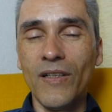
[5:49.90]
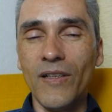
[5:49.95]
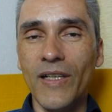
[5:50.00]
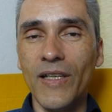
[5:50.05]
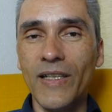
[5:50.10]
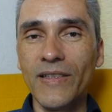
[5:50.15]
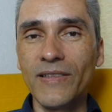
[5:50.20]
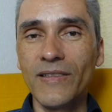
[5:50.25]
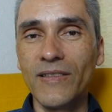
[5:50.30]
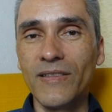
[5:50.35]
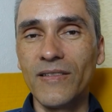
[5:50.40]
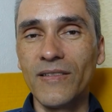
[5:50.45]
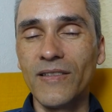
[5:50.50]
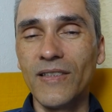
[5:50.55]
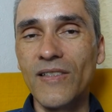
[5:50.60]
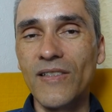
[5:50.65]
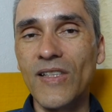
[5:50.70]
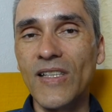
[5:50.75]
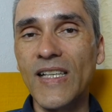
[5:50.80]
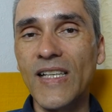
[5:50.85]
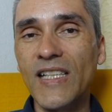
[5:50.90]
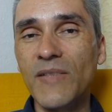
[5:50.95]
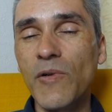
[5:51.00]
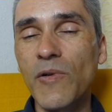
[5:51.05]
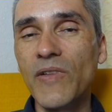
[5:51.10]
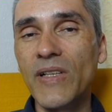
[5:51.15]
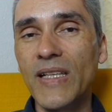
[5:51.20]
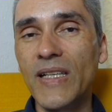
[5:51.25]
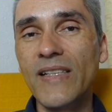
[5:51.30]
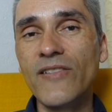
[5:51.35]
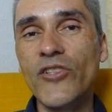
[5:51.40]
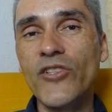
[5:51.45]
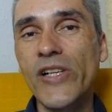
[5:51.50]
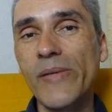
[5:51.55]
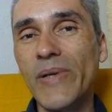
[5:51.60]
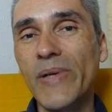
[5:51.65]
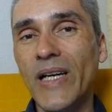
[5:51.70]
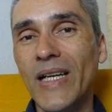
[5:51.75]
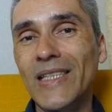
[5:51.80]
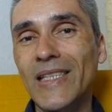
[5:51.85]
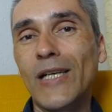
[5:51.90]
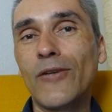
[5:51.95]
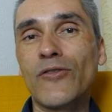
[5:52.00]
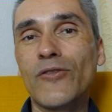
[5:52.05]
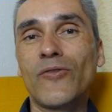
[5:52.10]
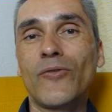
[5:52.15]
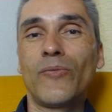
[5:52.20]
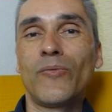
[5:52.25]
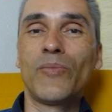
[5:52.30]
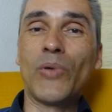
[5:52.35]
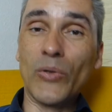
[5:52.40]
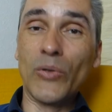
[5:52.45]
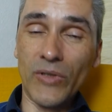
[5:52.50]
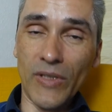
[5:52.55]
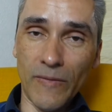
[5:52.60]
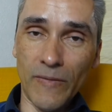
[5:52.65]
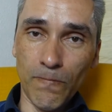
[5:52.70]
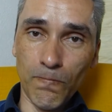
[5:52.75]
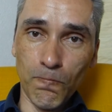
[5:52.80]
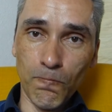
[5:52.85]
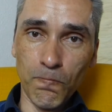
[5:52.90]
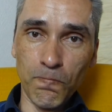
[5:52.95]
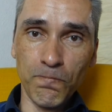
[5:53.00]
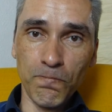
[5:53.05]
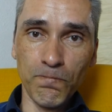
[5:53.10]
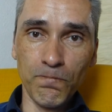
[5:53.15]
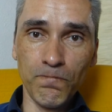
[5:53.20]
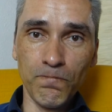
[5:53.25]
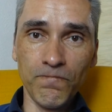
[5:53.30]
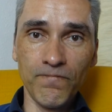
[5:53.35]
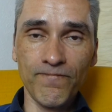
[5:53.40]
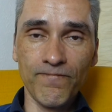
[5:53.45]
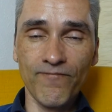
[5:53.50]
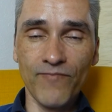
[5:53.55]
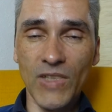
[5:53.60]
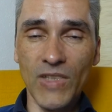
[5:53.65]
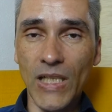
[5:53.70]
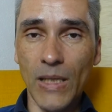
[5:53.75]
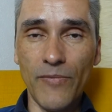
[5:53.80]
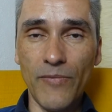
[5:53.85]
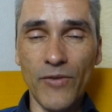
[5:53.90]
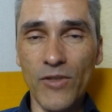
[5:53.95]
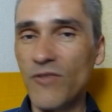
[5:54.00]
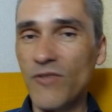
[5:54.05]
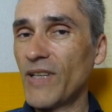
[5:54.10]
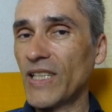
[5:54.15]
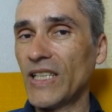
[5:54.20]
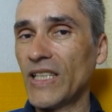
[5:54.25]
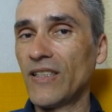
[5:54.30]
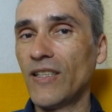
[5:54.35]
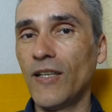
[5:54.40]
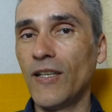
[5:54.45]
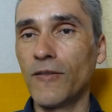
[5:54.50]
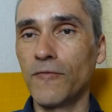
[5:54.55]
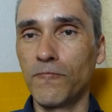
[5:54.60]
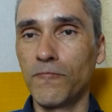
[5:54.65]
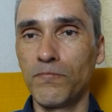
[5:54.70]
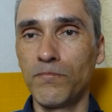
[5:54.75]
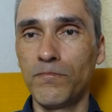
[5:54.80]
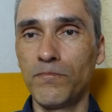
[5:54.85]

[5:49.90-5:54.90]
ja, dann ist der DAX mal wieder ganz schnell bei 8000 Punkte. Innerhalb von zwei, drei Tagen.